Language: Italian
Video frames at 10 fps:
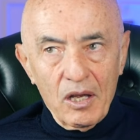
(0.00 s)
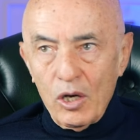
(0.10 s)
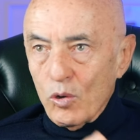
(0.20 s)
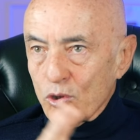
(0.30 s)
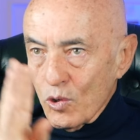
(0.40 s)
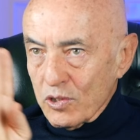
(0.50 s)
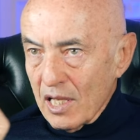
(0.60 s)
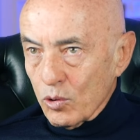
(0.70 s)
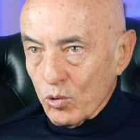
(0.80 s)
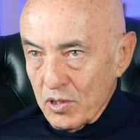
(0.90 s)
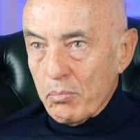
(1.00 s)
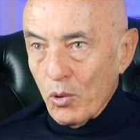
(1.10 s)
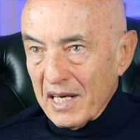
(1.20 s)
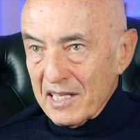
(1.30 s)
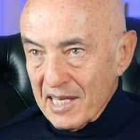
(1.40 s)
non sono stato così
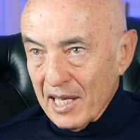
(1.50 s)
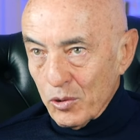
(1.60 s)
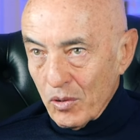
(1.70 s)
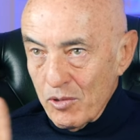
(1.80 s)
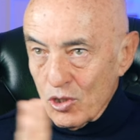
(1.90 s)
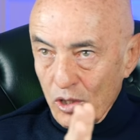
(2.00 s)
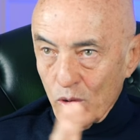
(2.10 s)
polarizzato, capisci?